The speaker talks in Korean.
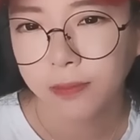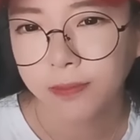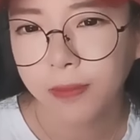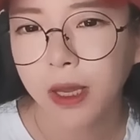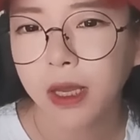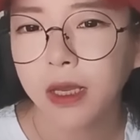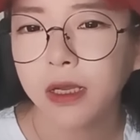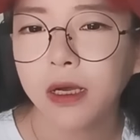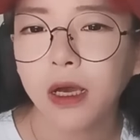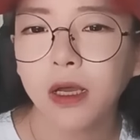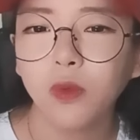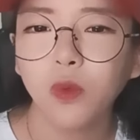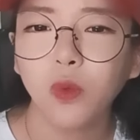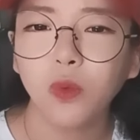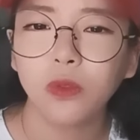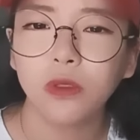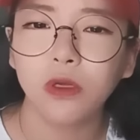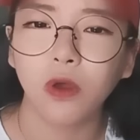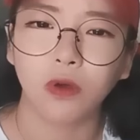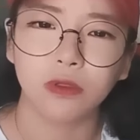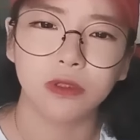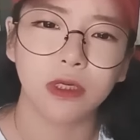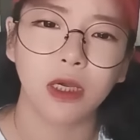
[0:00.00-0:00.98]
빨간 옷
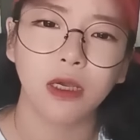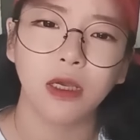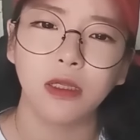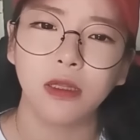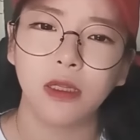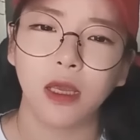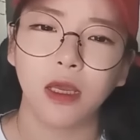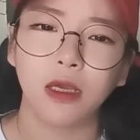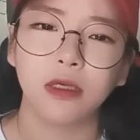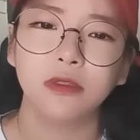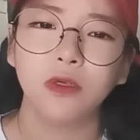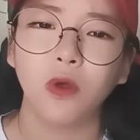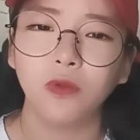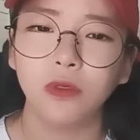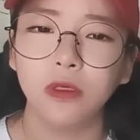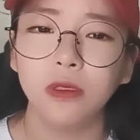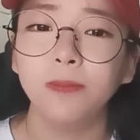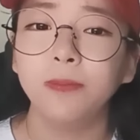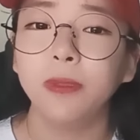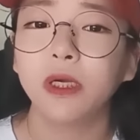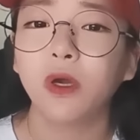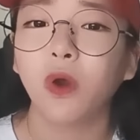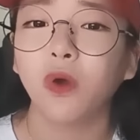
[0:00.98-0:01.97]
여자에
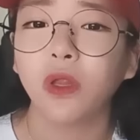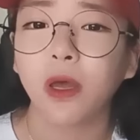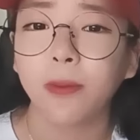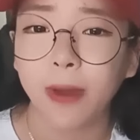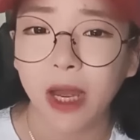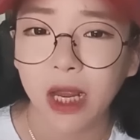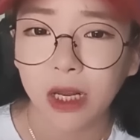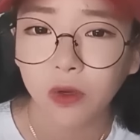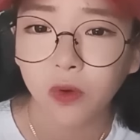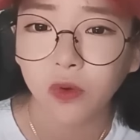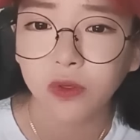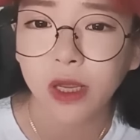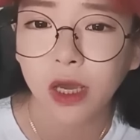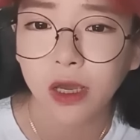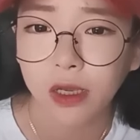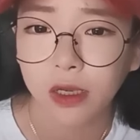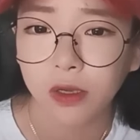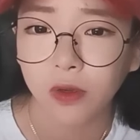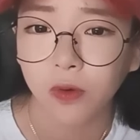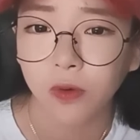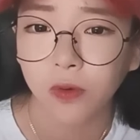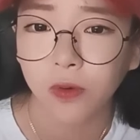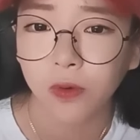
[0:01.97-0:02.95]
대해서는 믿거나 말거나
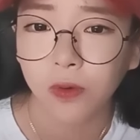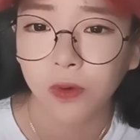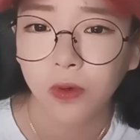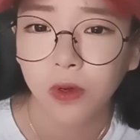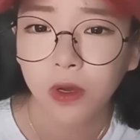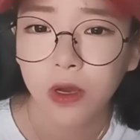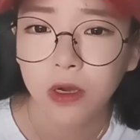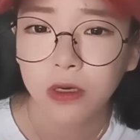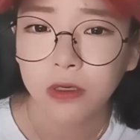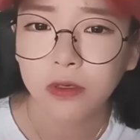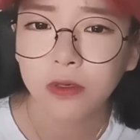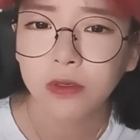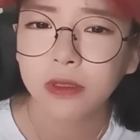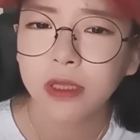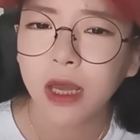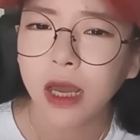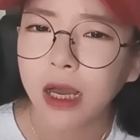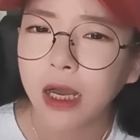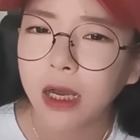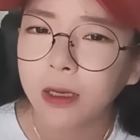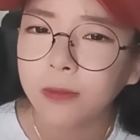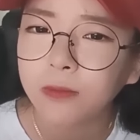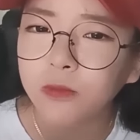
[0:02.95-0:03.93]
해요. 그런데
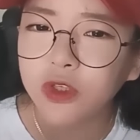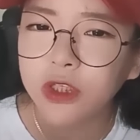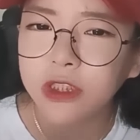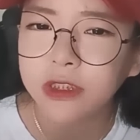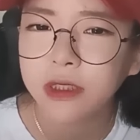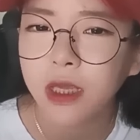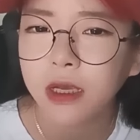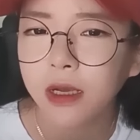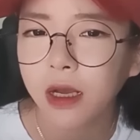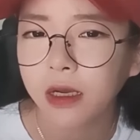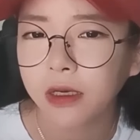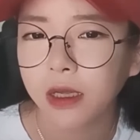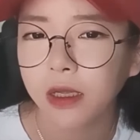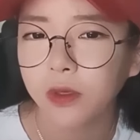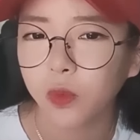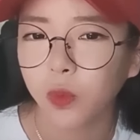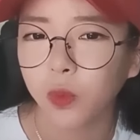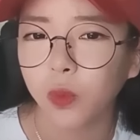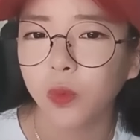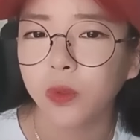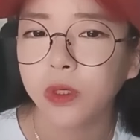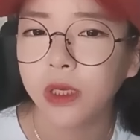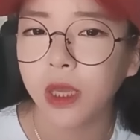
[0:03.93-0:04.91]
아무리
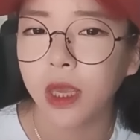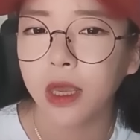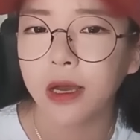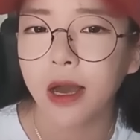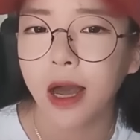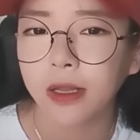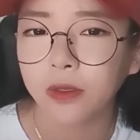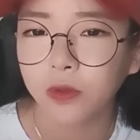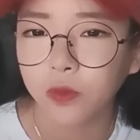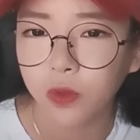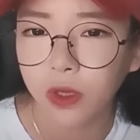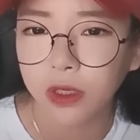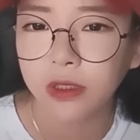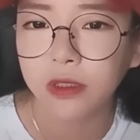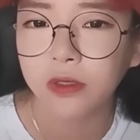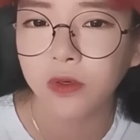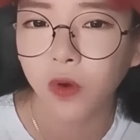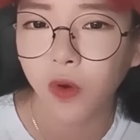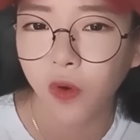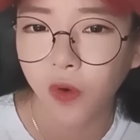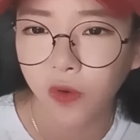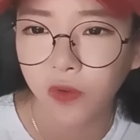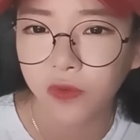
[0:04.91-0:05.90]
생각해도 이해가 안 되는
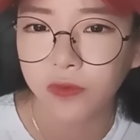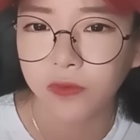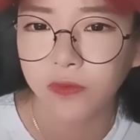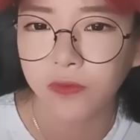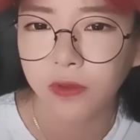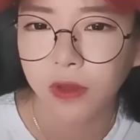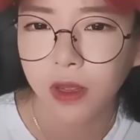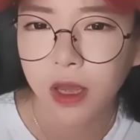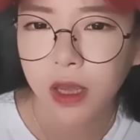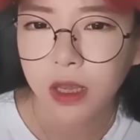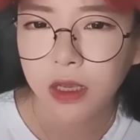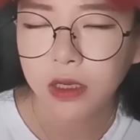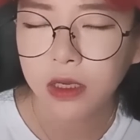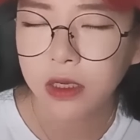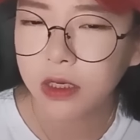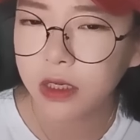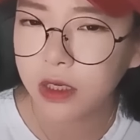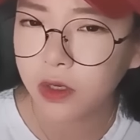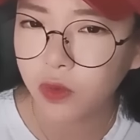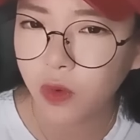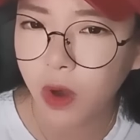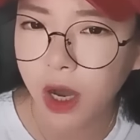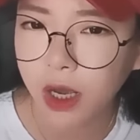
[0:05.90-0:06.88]
건 이
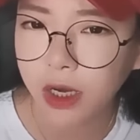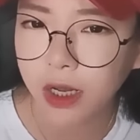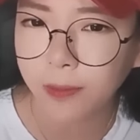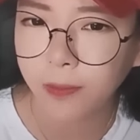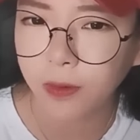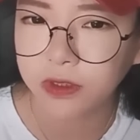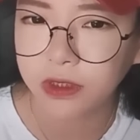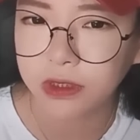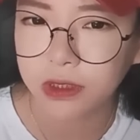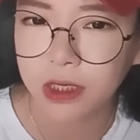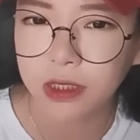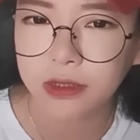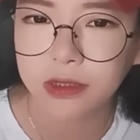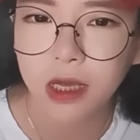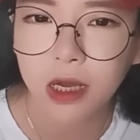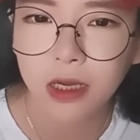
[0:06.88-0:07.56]
리우 할아버지의